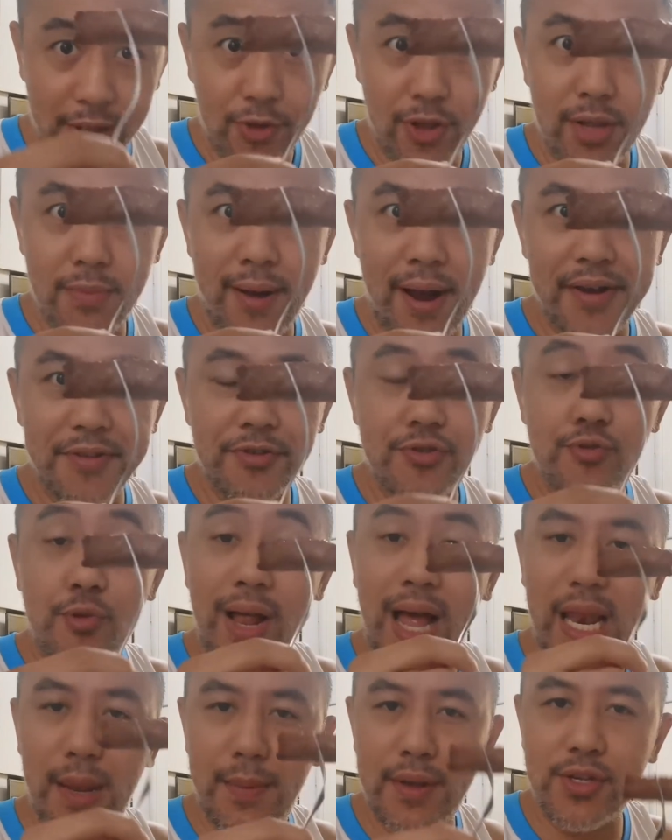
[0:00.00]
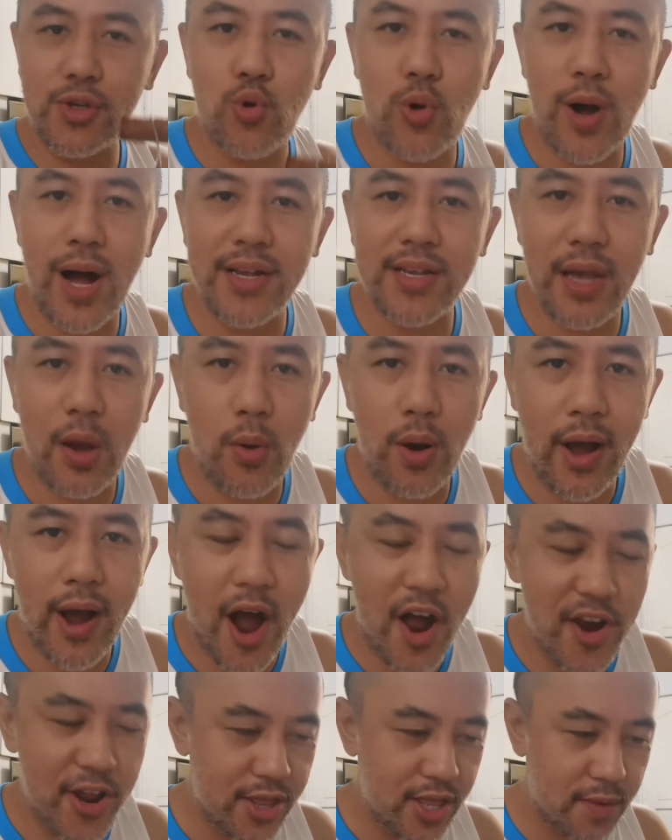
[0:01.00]
ito naman, yung wala naman suka at
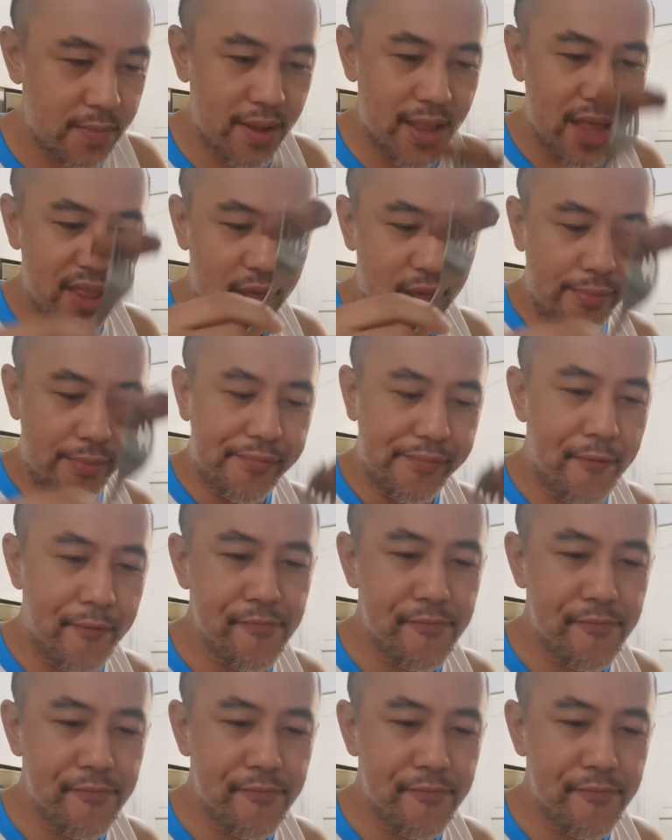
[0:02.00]
walang kanin, tikman natin.